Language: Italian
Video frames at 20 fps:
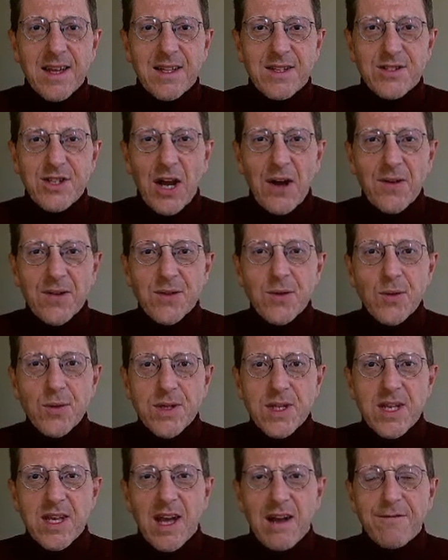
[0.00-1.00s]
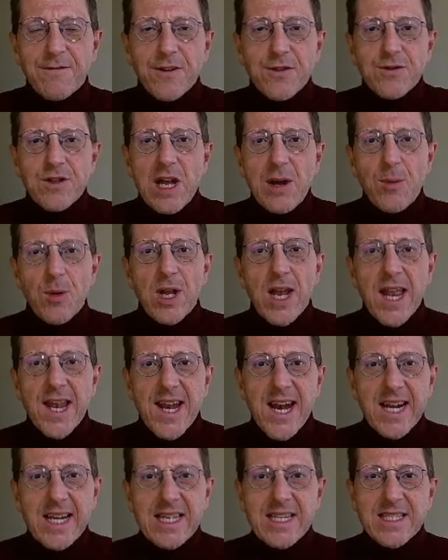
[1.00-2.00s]
Ciao a tutti, affrontiamo
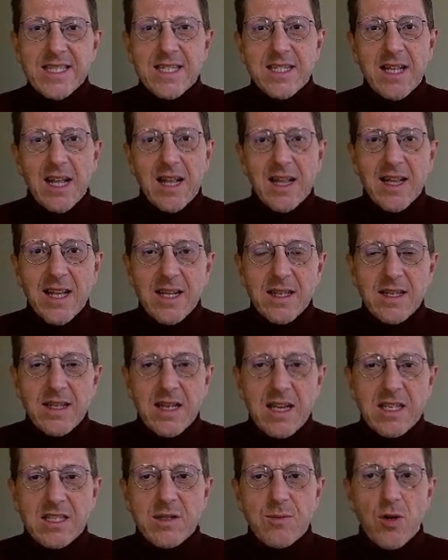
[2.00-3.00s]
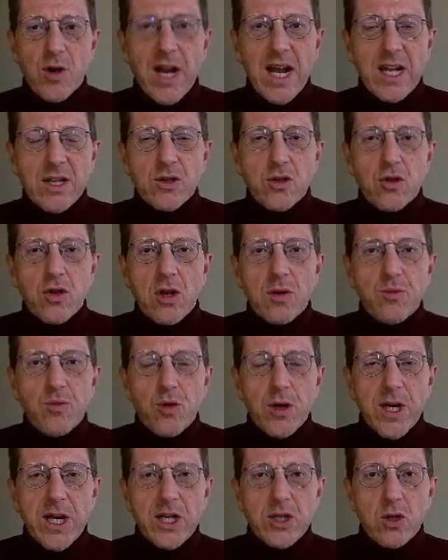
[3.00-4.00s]
l'analisi del trentesimo canto del
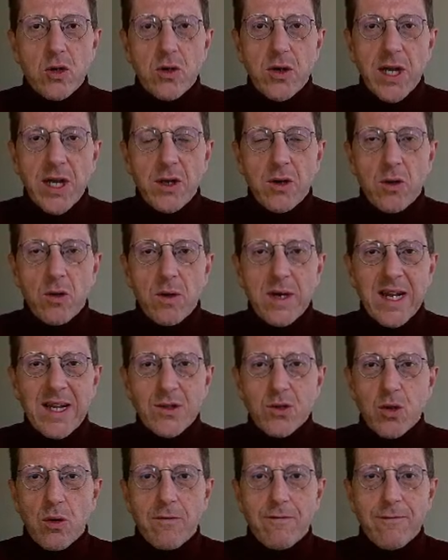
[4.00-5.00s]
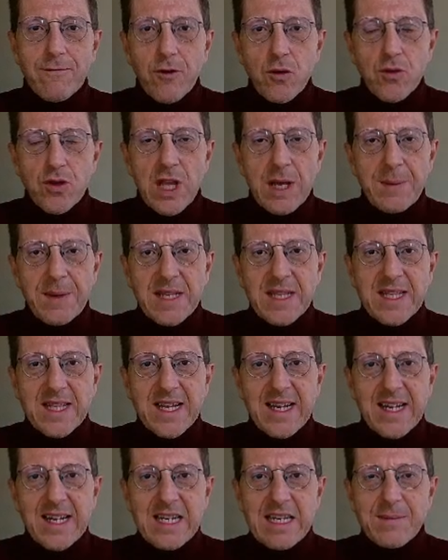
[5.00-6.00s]
Purgatorio, un canto
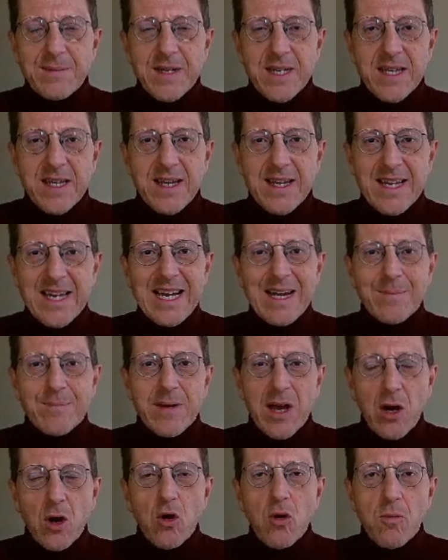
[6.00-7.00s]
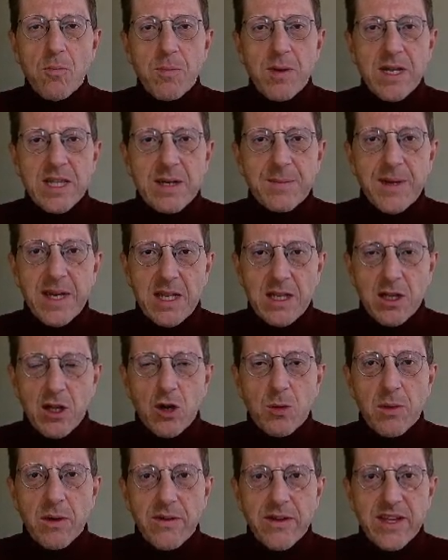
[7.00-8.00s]
fondamentale perché cambia completamente,
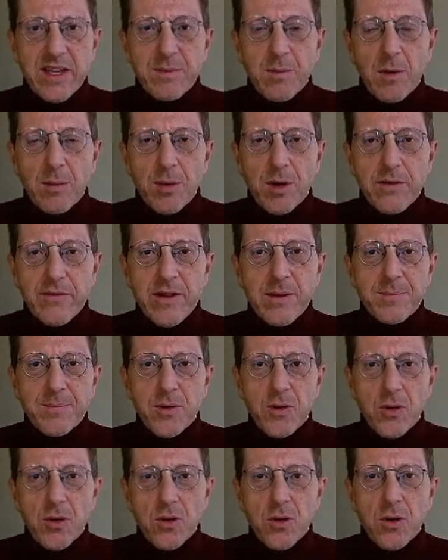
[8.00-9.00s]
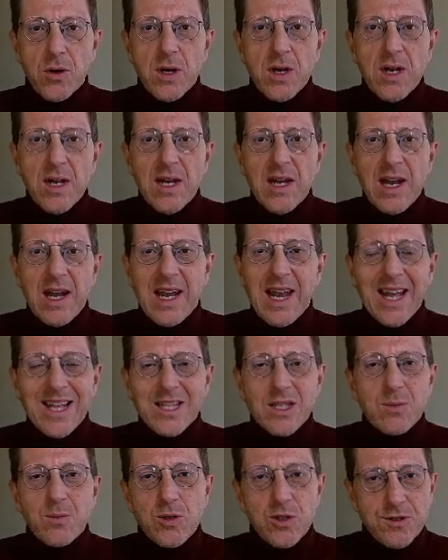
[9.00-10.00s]
come vedremo poi fra poco,
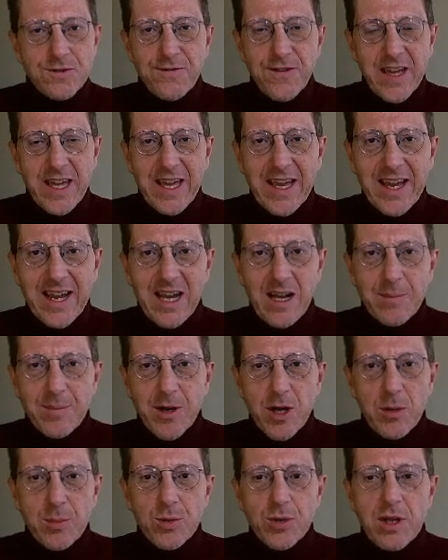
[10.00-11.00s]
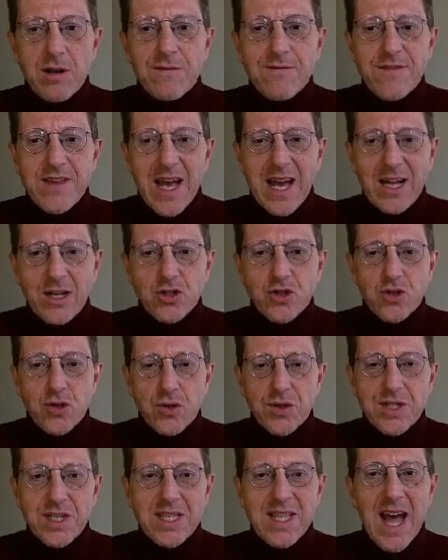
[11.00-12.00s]
l'atmosfera proprio del viaggio
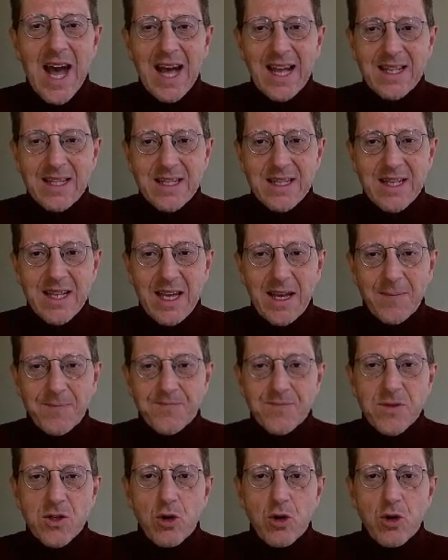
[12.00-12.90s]
di Dante.